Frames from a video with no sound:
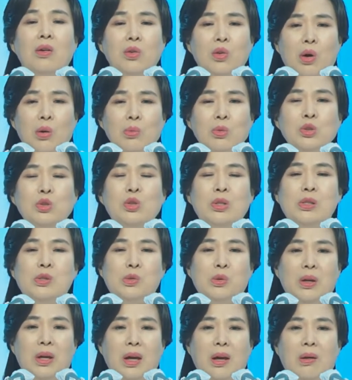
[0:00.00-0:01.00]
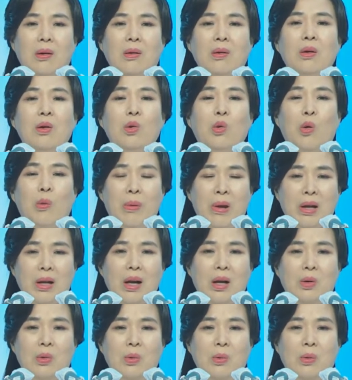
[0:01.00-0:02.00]
妈妈，对不起，都怪
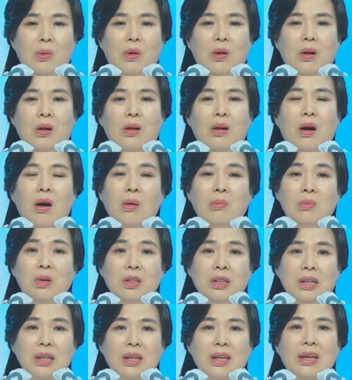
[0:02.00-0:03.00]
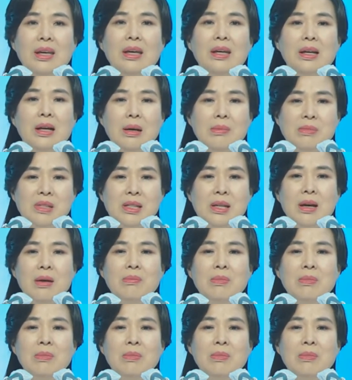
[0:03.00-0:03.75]
我不好，让您受委屈了。